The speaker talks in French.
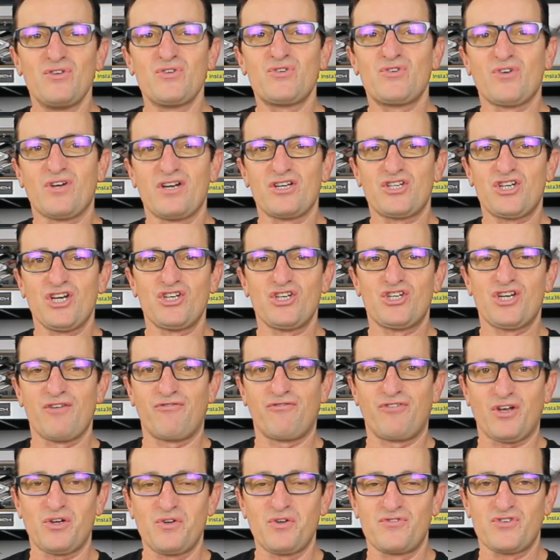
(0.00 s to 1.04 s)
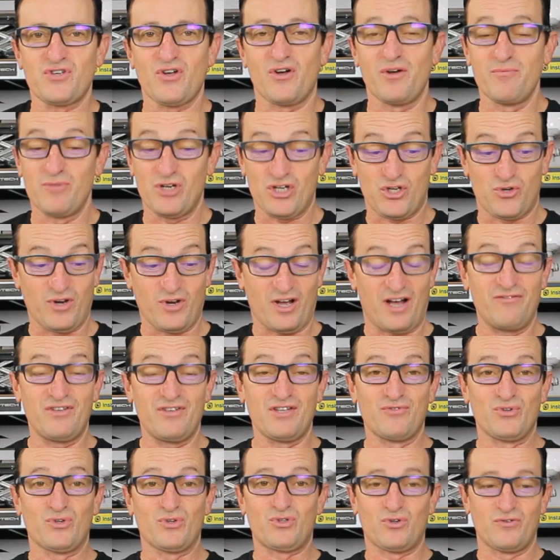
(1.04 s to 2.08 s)
sur la chaîne GFR 900 et je suis ravi
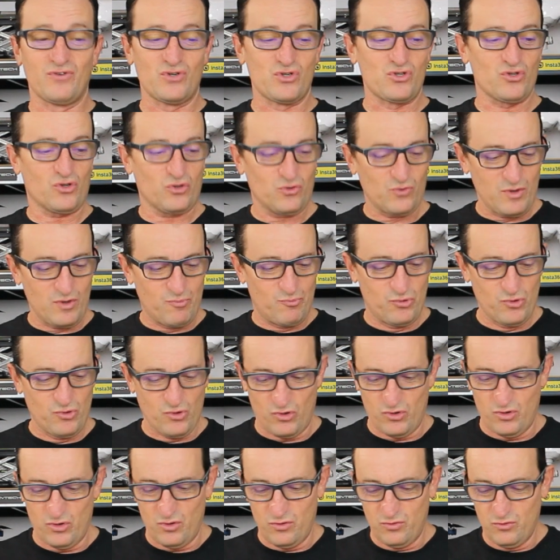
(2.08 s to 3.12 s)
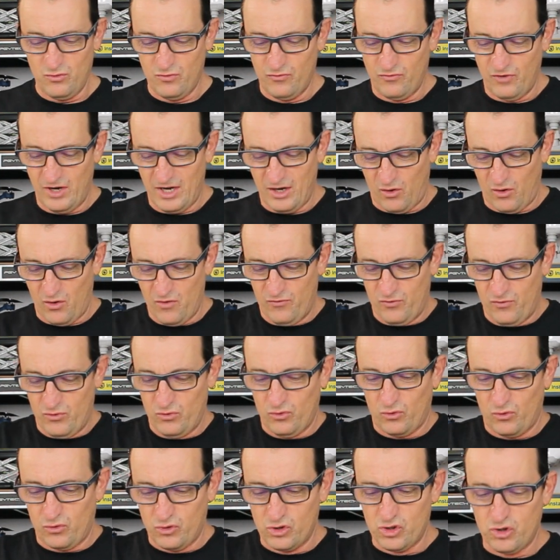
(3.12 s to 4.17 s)
de vous retrouver aujourd'hui pour une nouvelle revue.
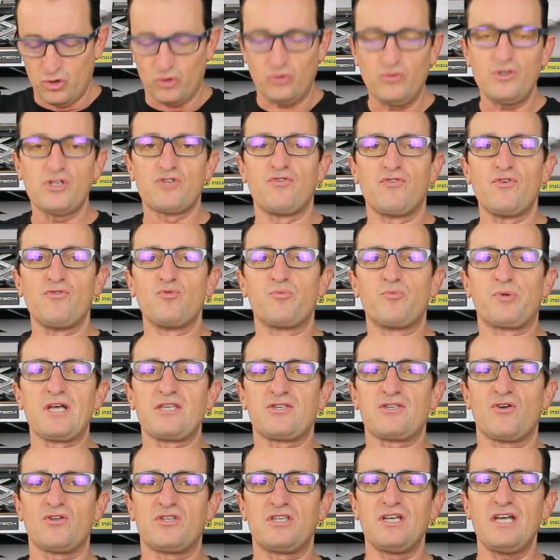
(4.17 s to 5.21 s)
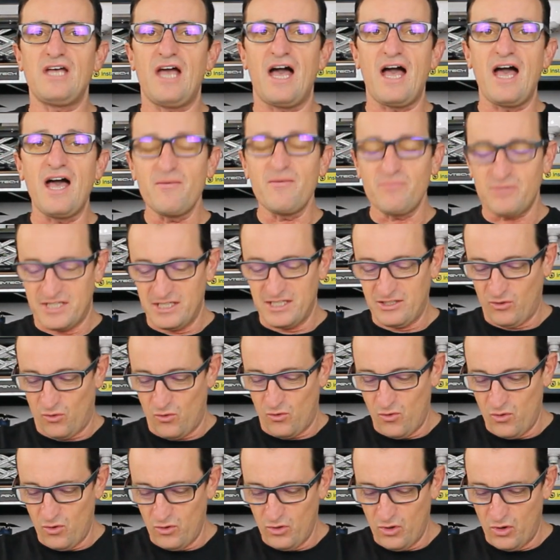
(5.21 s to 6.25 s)
Donc aujourd'hui je vais vous présenter un petit
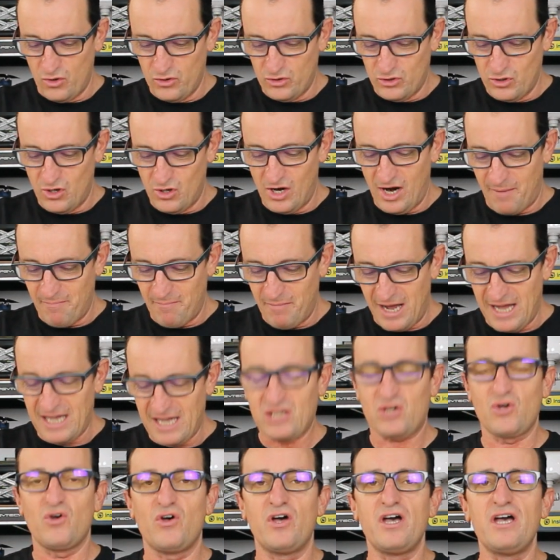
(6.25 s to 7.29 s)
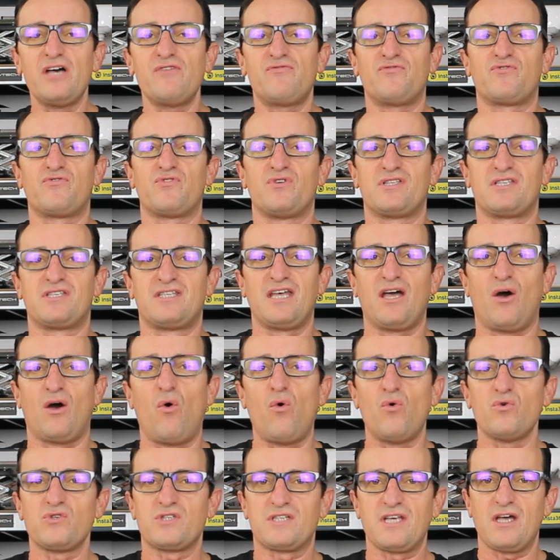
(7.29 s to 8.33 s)
drone de la marque
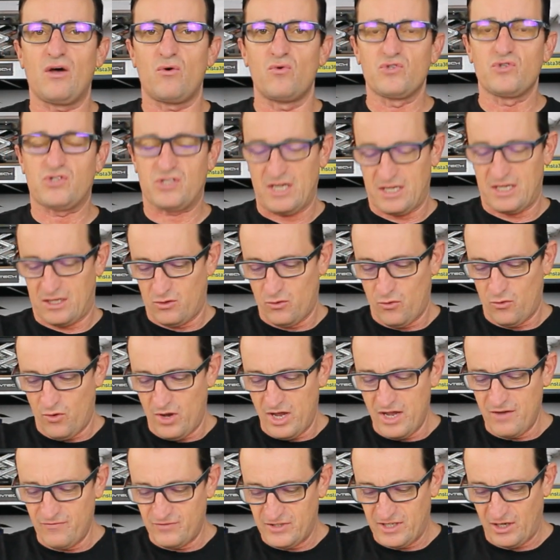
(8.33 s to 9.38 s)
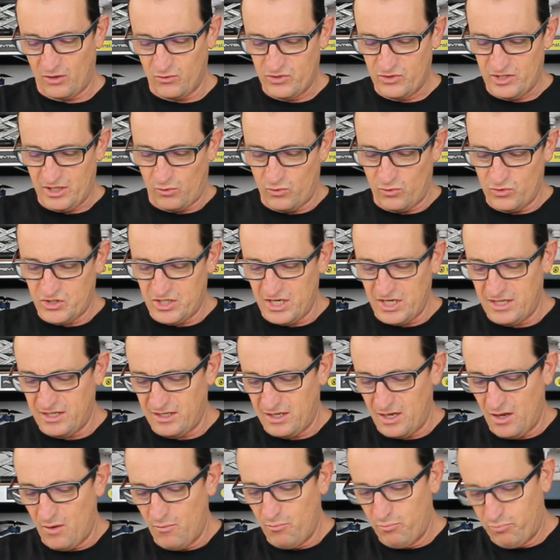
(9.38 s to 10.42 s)
F007, le F007
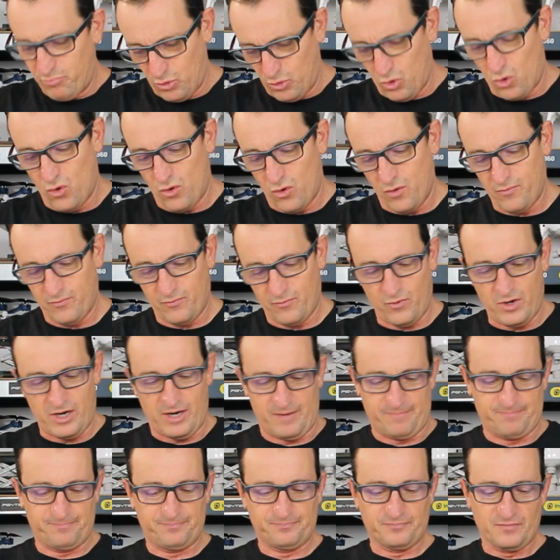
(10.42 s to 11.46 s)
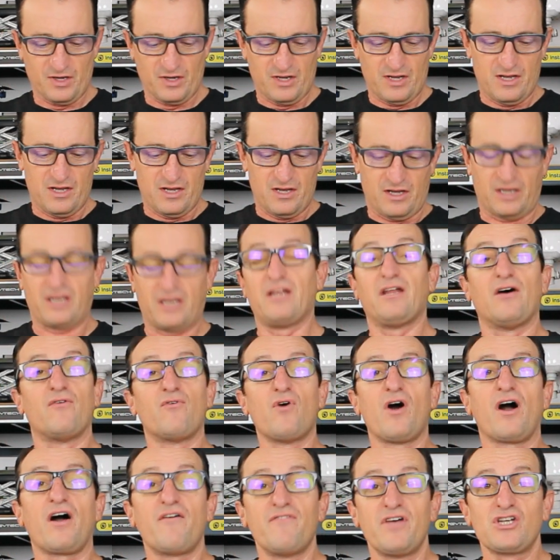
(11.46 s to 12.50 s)
Pro, voilà. Rien à
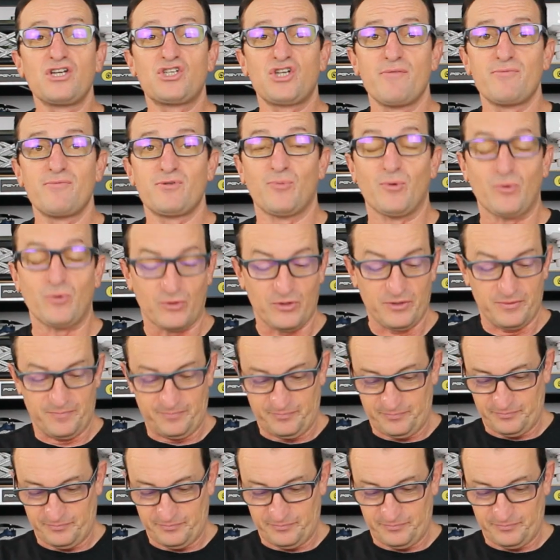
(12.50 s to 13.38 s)
voir avec James Bond.